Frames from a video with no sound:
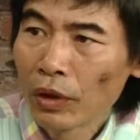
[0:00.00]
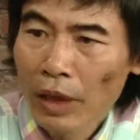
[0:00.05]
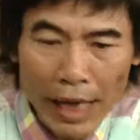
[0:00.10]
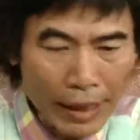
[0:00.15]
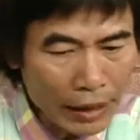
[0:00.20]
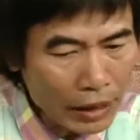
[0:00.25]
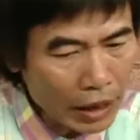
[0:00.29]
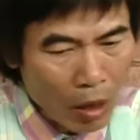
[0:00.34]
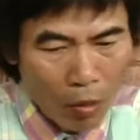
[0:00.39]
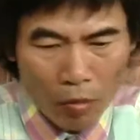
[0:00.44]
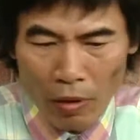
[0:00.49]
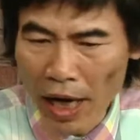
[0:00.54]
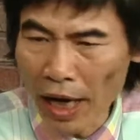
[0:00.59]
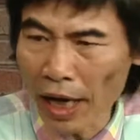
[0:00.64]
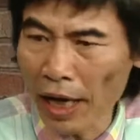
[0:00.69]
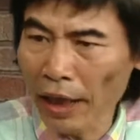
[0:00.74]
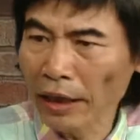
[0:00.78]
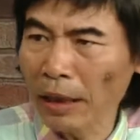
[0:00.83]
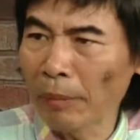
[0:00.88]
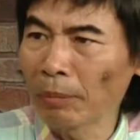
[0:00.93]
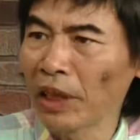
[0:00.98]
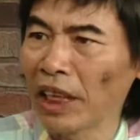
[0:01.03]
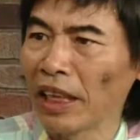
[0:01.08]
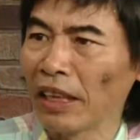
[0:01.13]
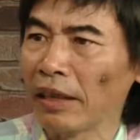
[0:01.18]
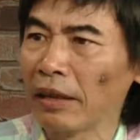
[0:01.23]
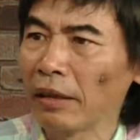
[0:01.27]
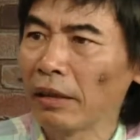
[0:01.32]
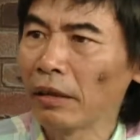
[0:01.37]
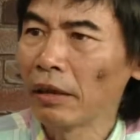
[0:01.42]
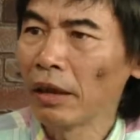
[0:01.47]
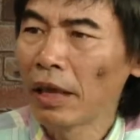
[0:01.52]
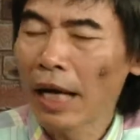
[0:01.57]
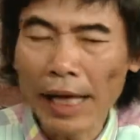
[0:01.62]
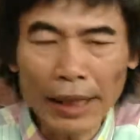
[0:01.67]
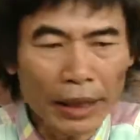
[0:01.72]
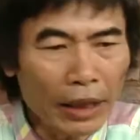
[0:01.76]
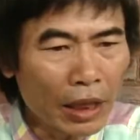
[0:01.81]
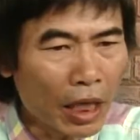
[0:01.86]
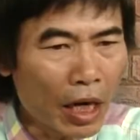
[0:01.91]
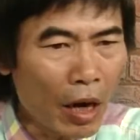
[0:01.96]
anh không hề chăm chỉ
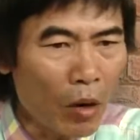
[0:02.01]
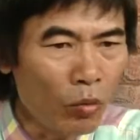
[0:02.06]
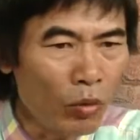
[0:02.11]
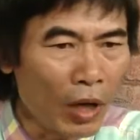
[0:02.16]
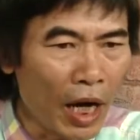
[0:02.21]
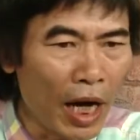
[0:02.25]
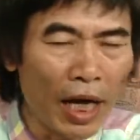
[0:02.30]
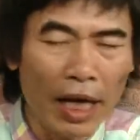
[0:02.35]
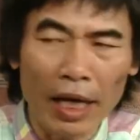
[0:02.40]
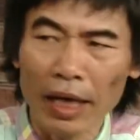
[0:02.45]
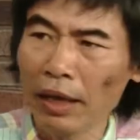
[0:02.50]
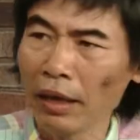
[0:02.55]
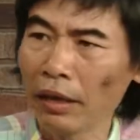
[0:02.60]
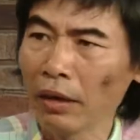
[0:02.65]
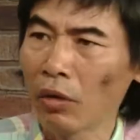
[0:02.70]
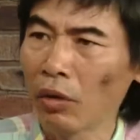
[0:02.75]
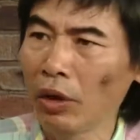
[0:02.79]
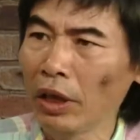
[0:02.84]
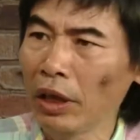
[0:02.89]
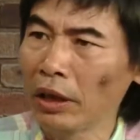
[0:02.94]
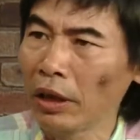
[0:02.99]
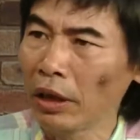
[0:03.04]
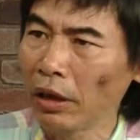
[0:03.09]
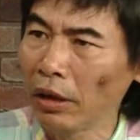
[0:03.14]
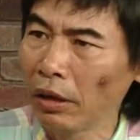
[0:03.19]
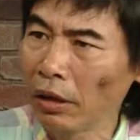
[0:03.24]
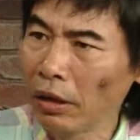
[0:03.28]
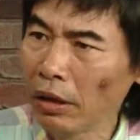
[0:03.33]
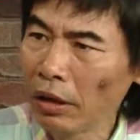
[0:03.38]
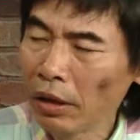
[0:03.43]
anh không hề có ý chí